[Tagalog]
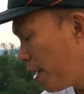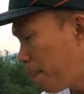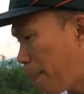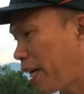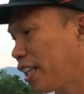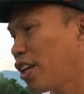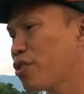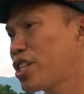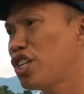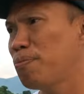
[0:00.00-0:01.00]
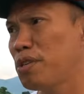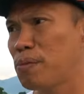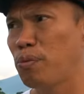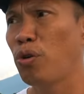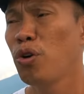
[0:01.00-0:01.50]
Papakita ko sa inyo
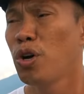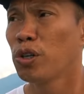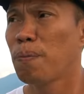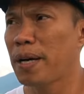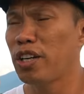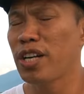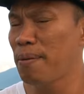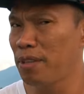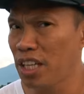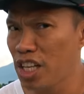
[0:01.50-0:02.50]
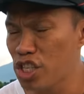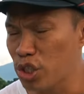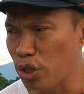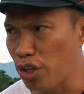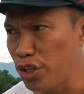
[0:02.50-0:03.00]
mismo kung paano namin
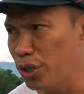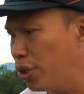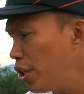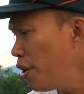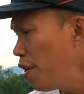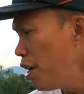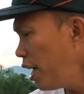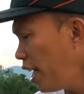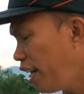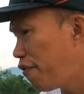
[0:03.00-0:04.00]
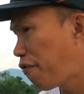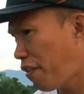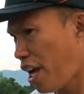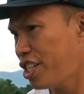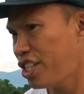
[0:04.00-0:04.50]
i-install yung end
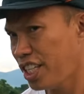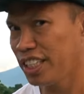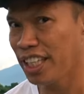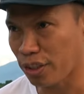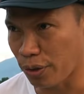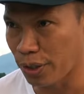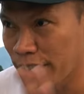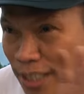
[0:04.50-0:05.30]
flashing nito. ba?